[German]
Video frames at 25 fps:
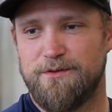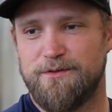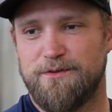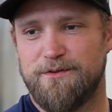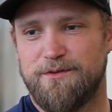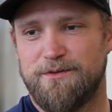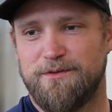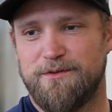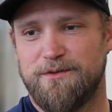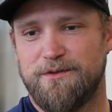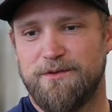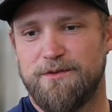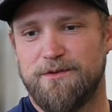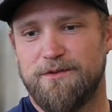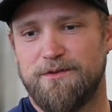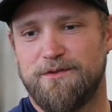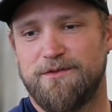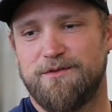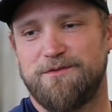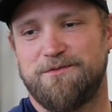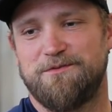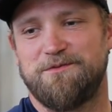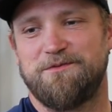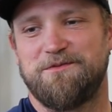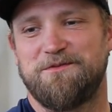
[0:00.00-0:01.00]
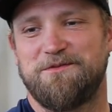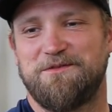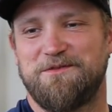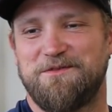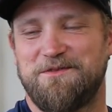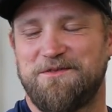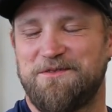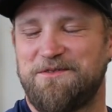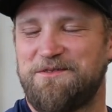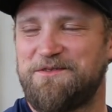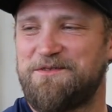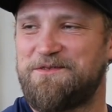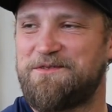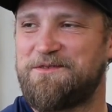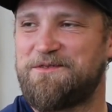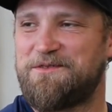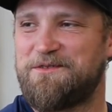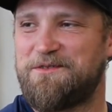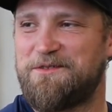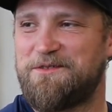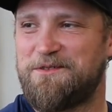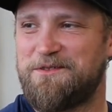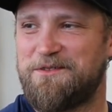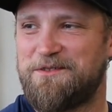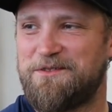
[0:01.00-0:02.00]
vielleicht auf dem Schirm, worauf du
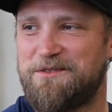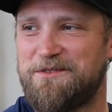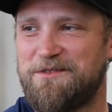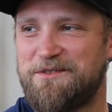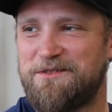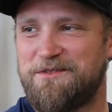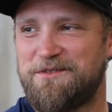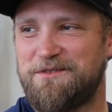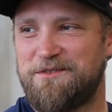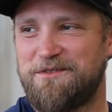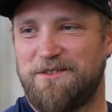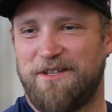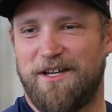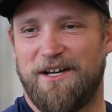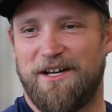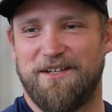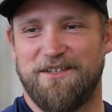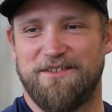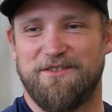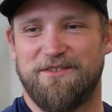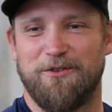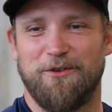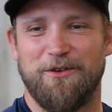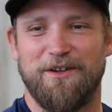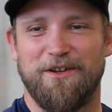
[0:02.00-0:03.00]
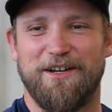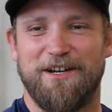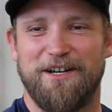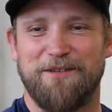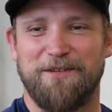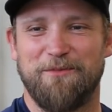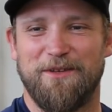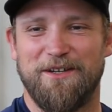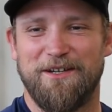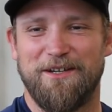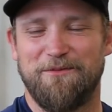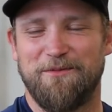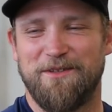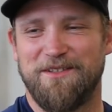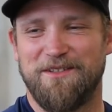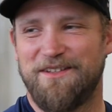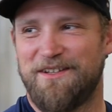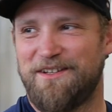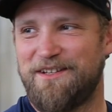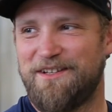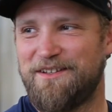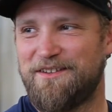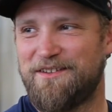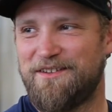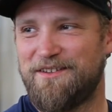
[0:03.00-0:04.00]
dich freust? Ja, das Neue hat man ja im
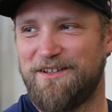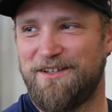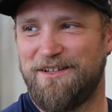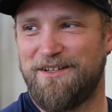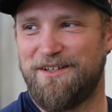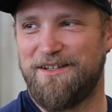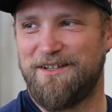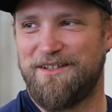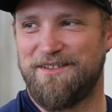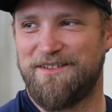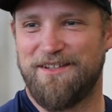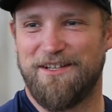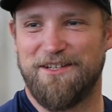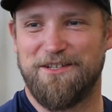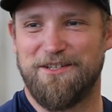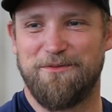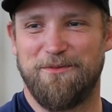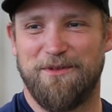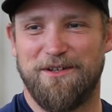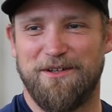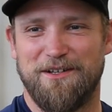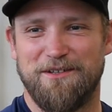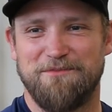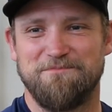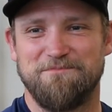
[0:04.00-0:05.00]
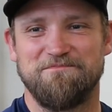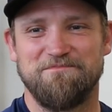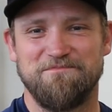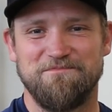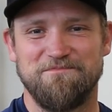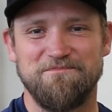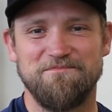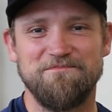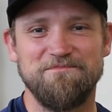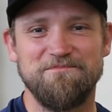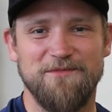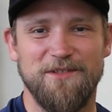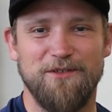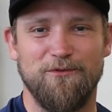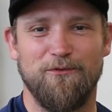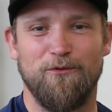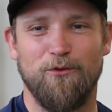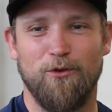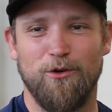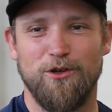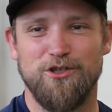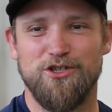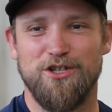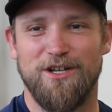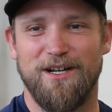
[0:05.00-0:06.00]
Internet, äh, sag ich mal, den
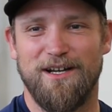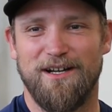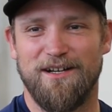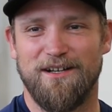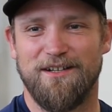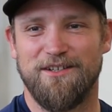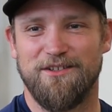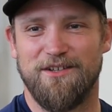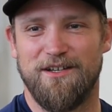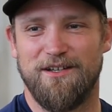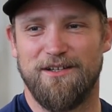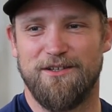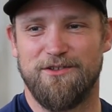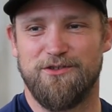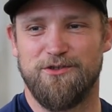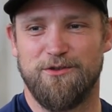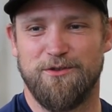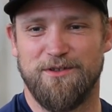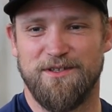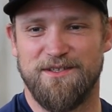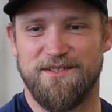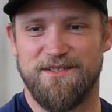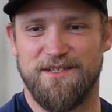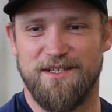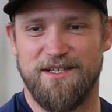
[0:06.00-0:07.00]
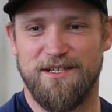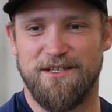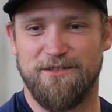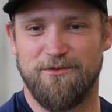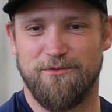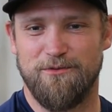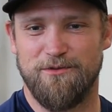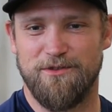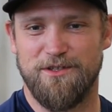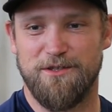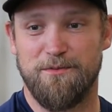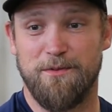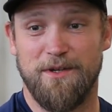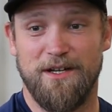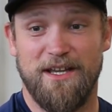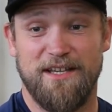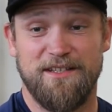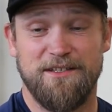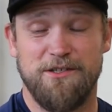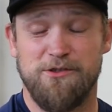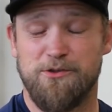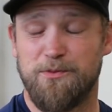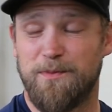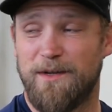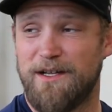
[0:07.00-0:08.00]
Vorschlag äh, schon gesehen und ich bin
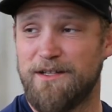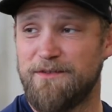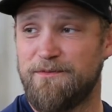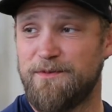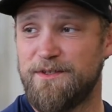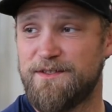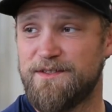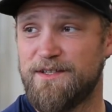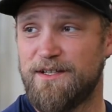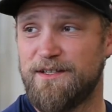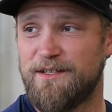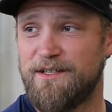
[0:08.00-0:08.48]
echt gespannt, wie es dann